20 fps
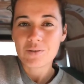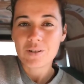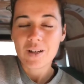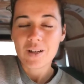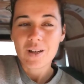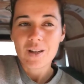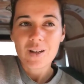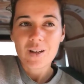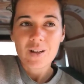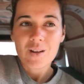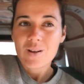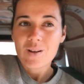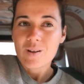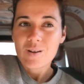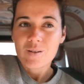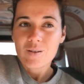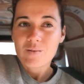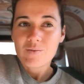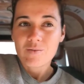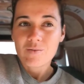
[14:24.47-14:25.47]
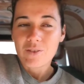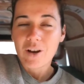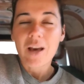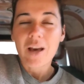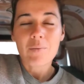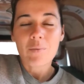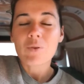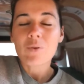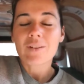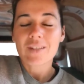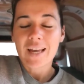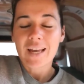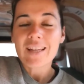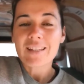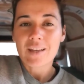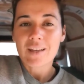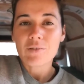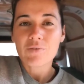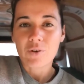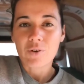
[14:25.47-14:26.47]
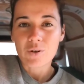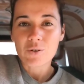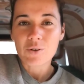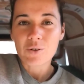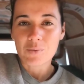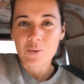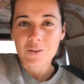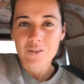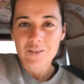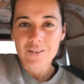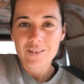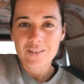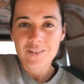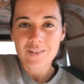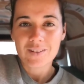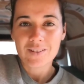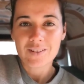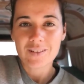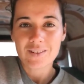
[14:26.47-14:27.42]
je trouve, vraiment très très fortement.